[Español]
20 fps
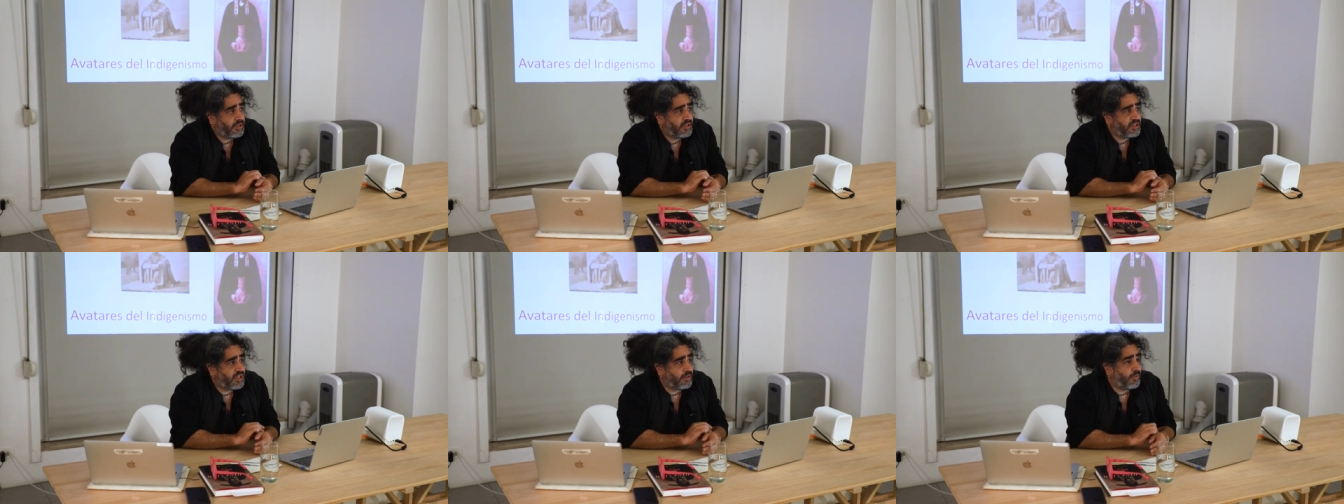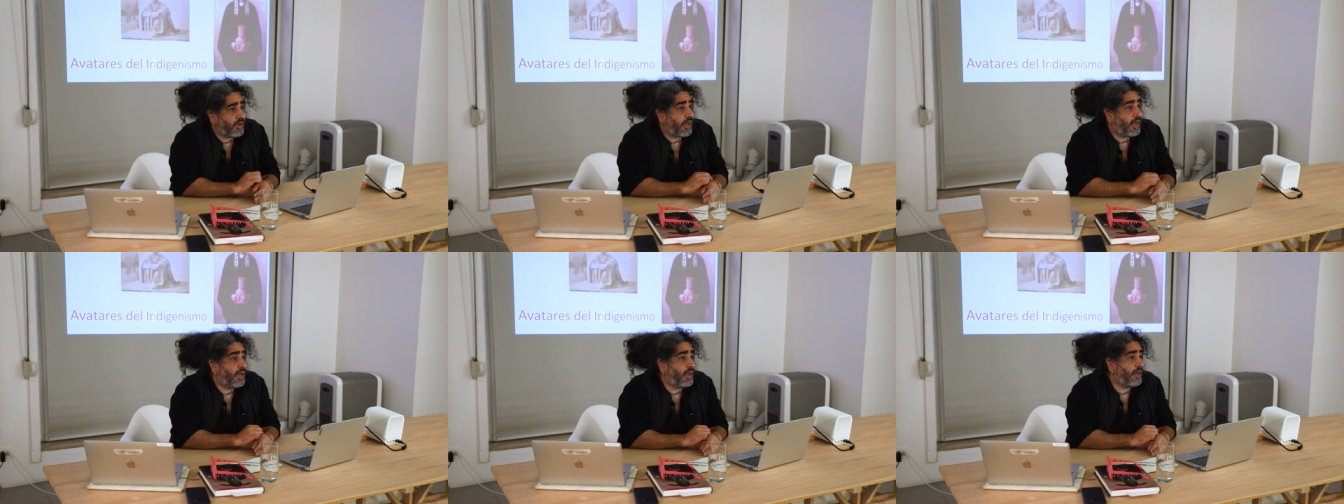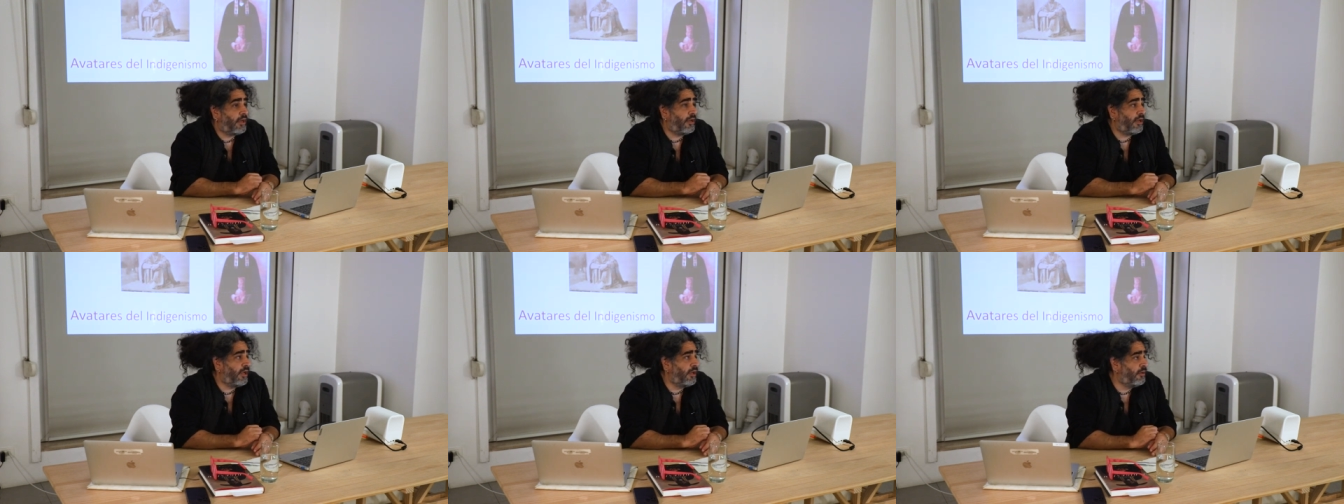Se
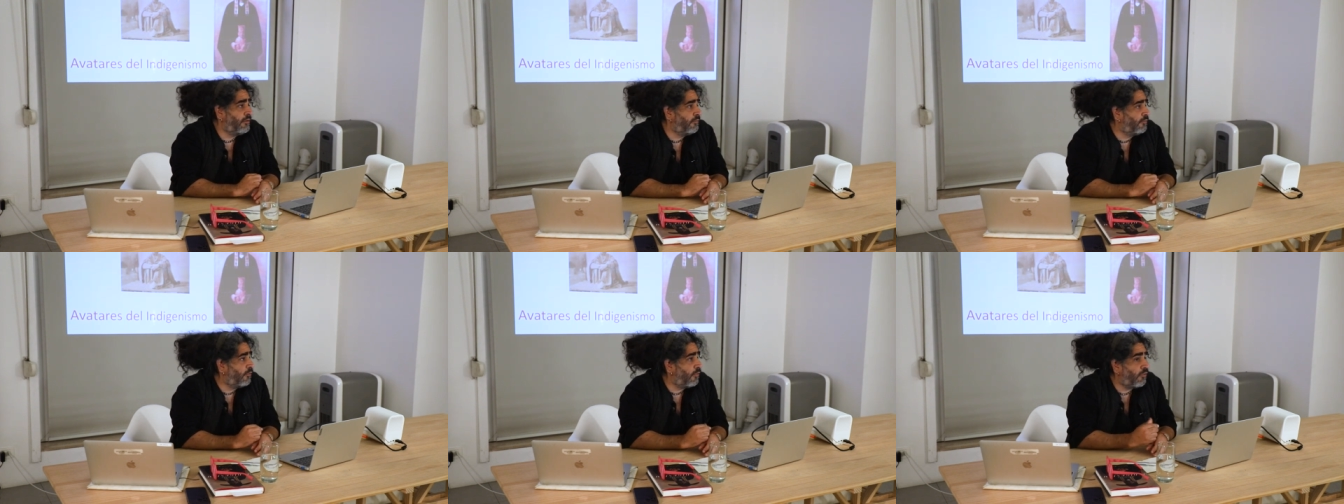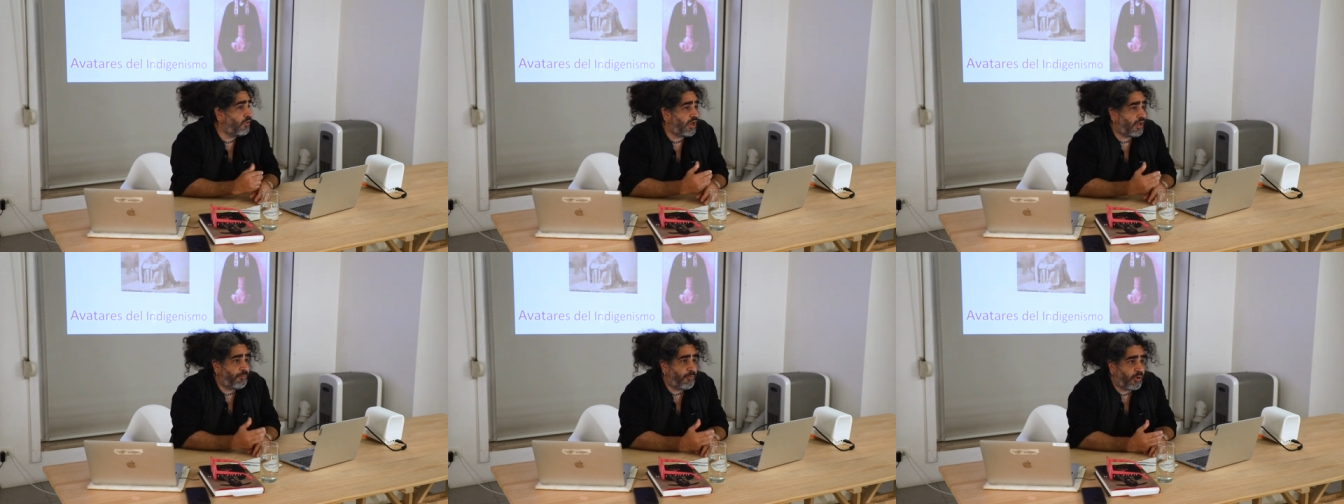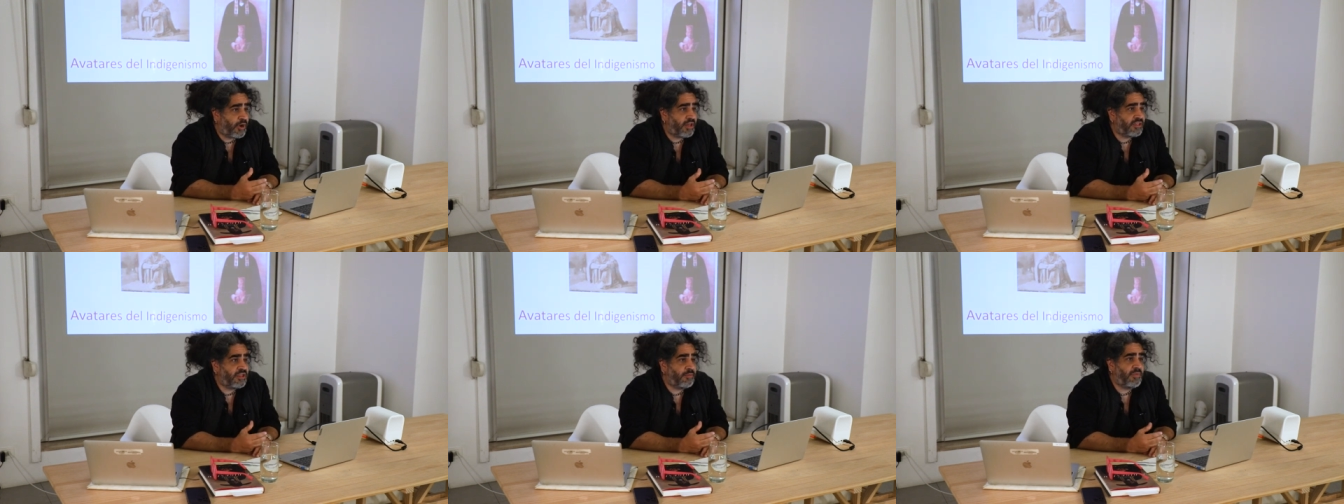va, en unas
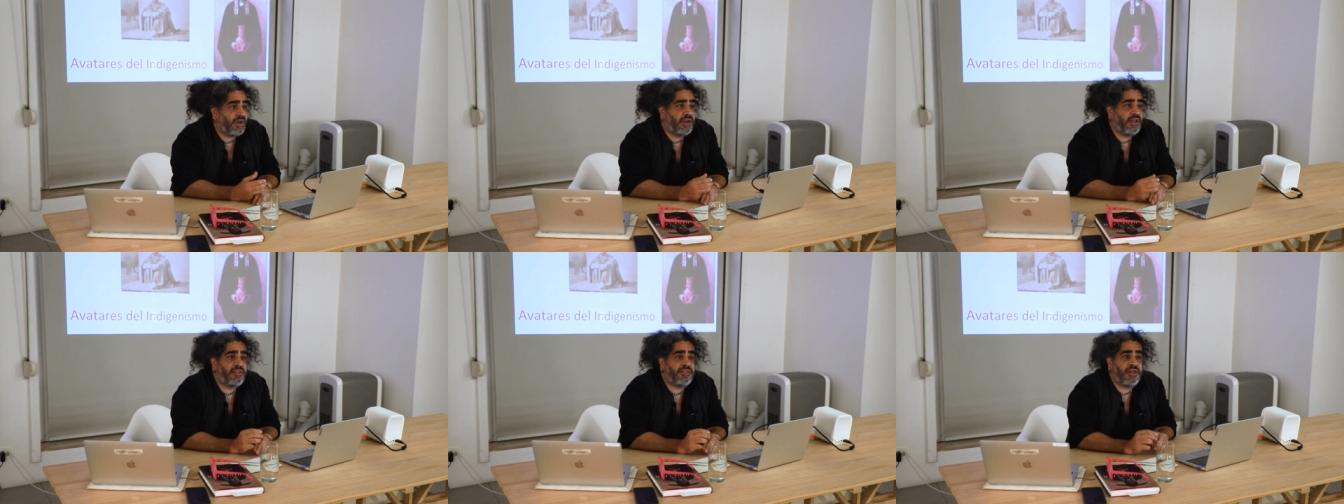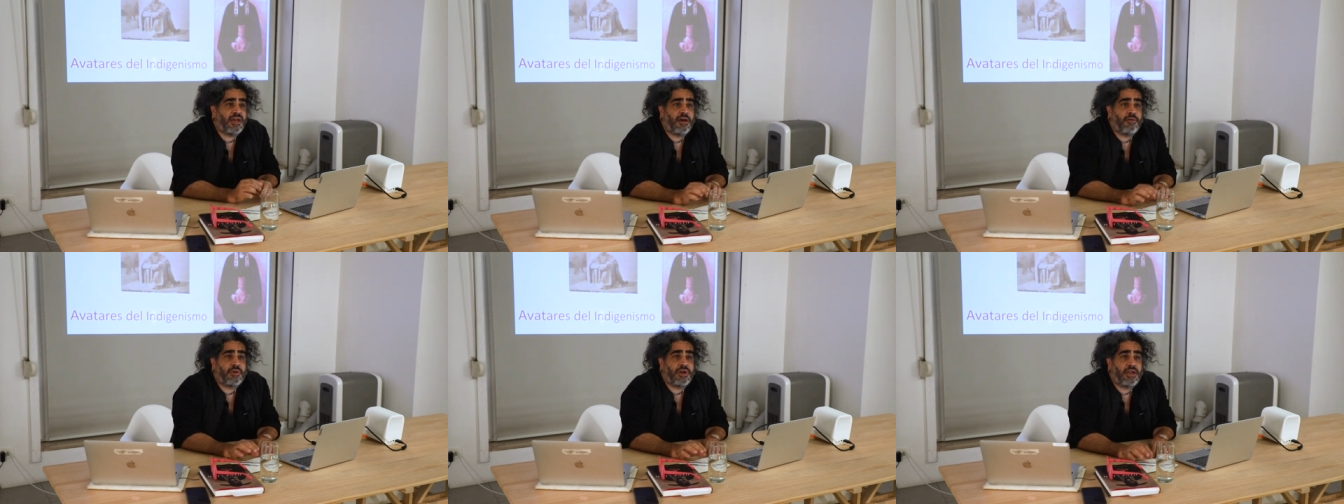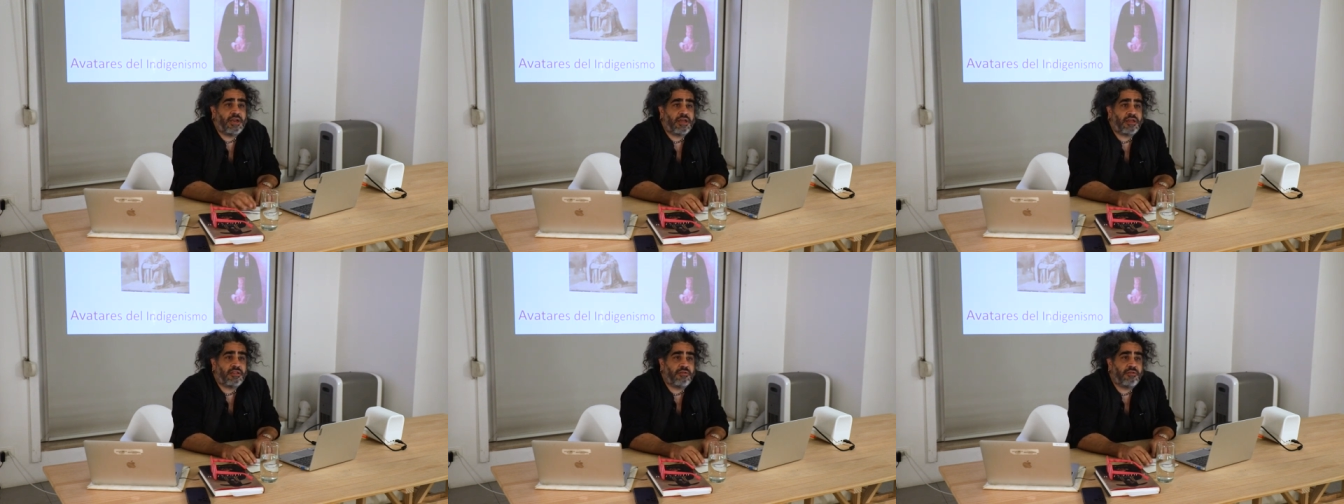pocas semanas se abre la